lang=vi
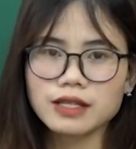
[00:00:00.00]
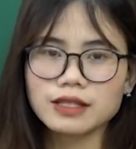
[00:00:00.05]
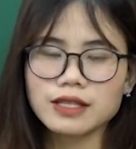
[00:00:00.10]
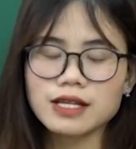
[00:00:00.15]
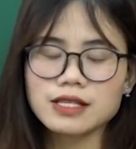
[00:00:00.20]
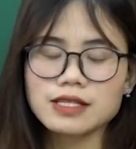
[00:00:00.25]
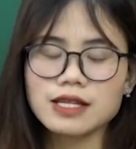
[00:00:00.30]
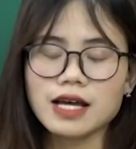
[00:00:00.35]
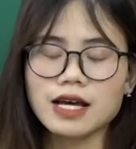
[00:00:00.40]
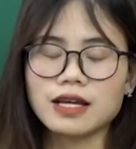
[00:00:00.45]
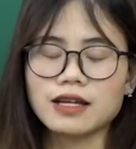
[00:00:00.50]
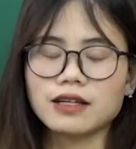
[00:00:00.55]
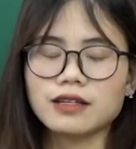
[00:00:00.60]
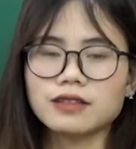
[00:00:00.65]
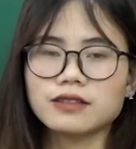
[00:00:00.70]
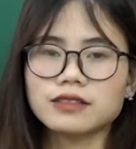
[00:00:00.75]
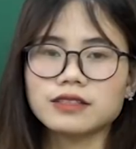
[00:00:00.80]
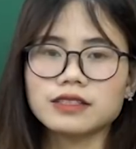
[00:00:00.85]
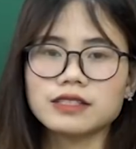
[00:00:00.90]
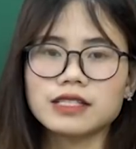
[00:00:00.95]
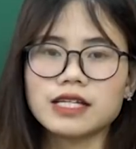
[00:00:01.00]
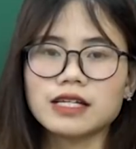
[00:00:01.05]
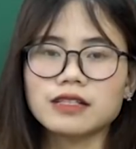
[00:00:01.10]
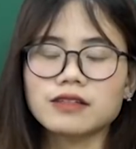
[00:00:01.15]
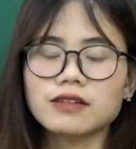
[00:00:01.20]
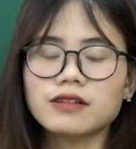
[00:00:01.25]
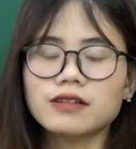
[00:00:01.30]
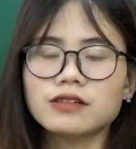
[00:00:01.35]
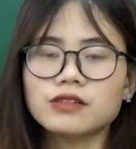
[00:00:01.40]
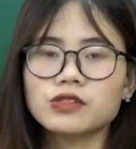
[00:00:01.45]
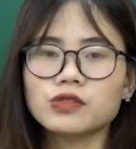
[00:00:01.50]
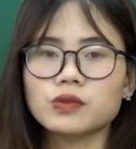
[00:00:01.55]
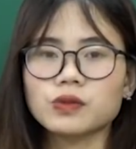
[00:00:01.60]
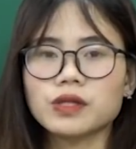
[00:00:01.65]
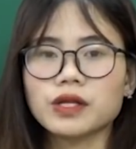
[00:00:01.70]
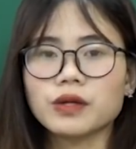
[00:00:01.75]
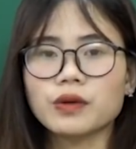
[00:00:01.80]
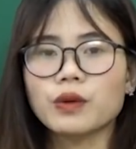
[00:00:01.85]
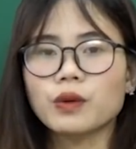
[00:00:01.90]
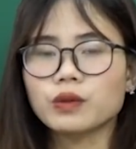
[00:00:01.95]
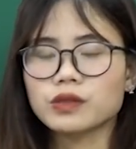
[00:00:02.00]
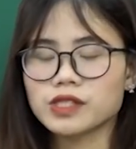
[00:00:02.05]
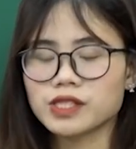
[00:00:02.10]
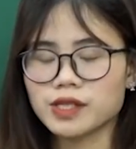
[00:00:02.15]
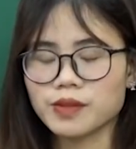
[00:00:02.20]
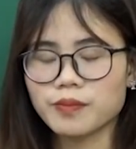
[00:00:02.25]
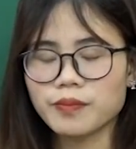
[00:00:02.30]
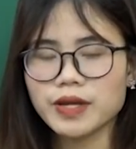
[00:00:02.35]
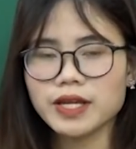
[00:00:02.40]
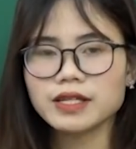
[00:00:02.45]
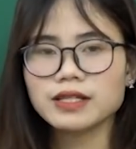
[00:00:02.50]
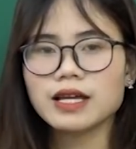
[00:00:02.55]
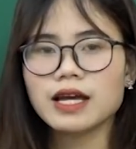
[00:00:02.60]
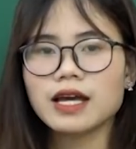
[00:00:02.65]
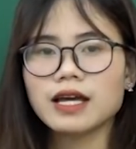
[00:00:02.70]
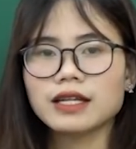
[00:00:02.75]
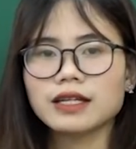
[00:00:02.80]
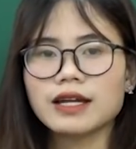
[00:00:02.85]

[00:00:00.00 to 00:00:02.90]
tác giả nhà thơ Chủ tịch Hồ Chí Minh